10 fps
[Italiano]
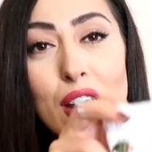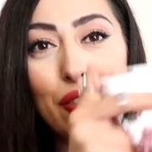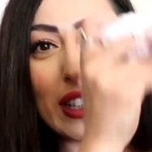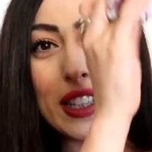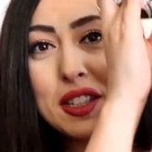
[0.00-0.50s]
La
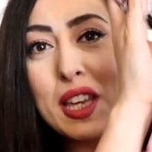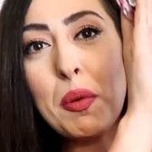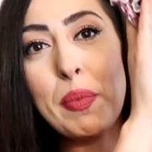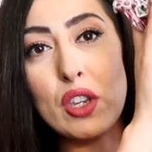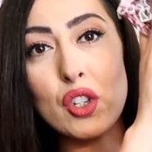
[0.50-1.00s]
fantasia
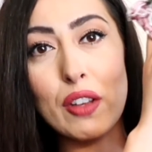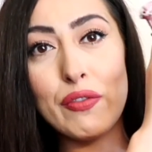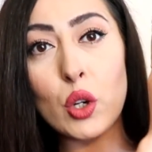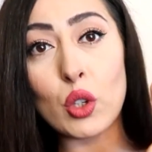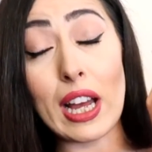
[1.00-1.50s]
mi piace
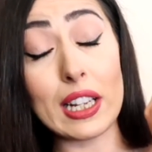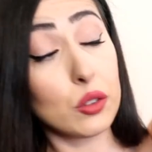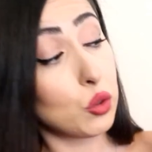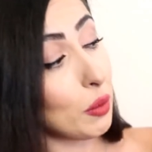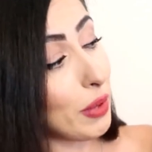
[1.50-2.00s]
davvero
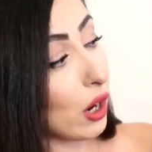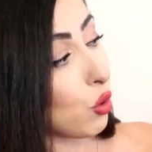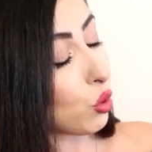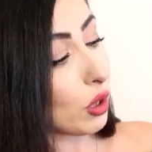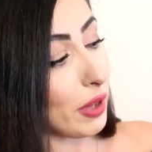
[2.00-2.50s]
tanto, il
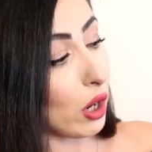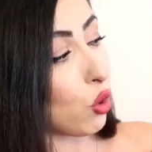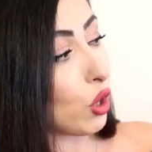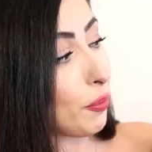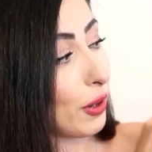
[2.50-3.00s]
bianco è uno dei miei
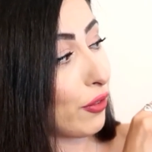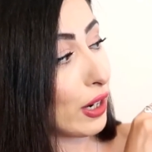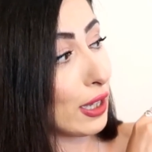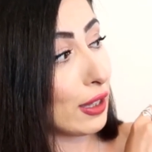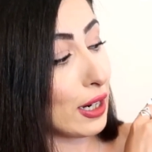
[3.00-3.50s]
colori
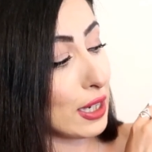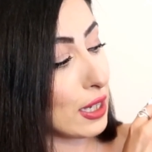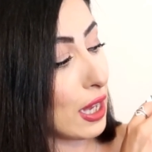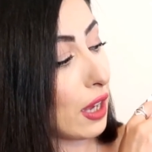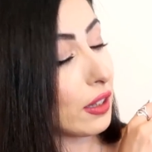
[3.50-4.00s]
preferiti in
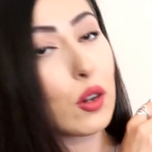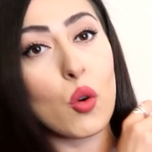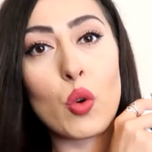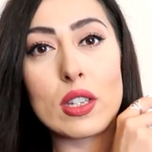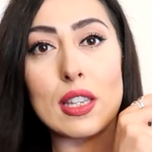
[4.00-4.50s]
estate,
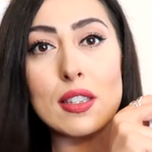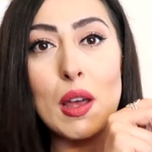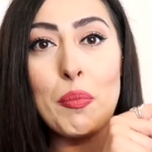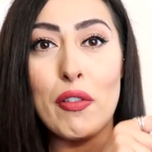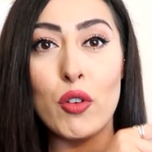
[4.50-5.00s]
con questa
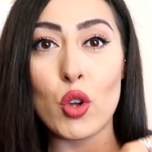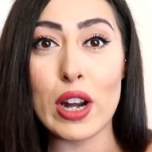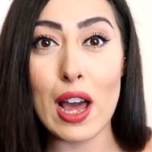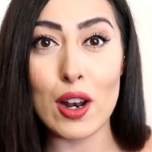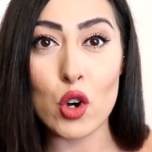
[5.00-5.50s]
stampa
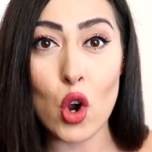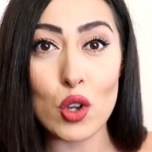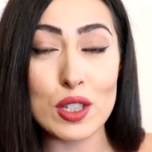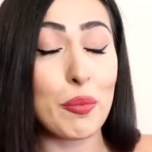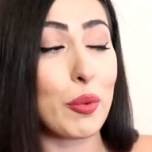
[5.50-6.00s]
floreale
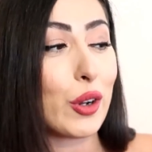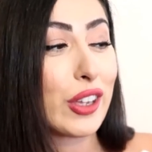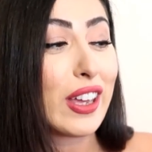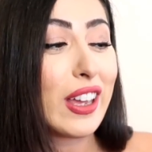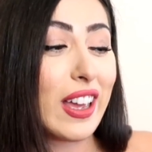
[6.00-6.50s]
rosa
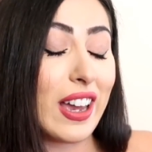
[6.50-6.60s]
poi